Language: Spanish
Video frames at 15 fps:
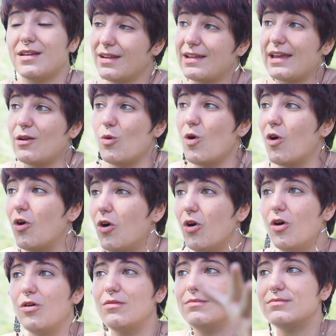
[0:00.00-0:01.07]
que
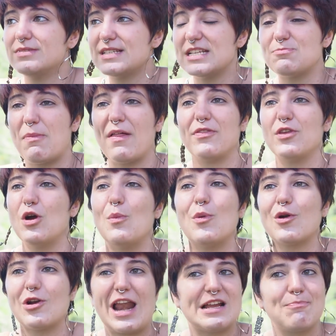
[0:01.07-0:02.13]
luego se expandió
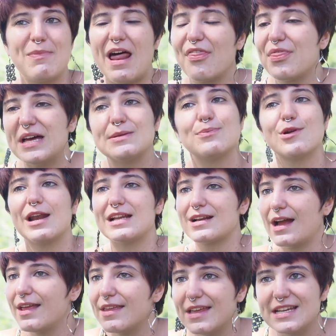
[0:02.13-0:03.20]
por las plazas, por las
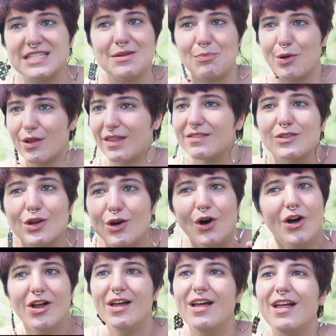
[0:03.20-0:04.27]
calles y por
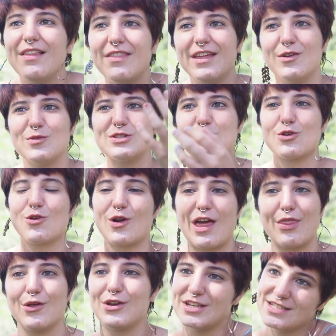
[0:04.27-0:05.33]
dentro de nuestros
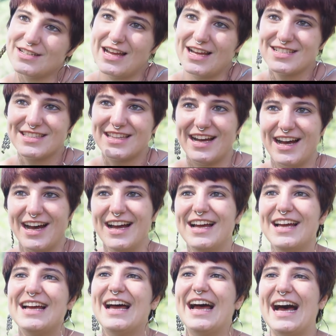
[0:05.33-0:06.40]
corazones hasta,
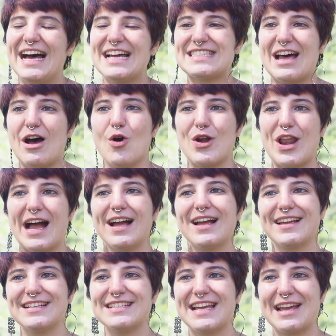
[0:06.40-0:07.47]
hasta ahora
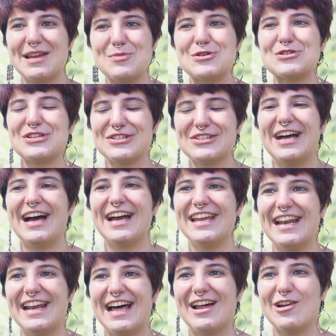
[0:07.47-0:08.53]
que seguimos
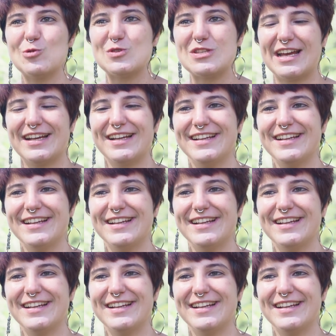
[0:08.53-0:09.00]
ahí en la lucha.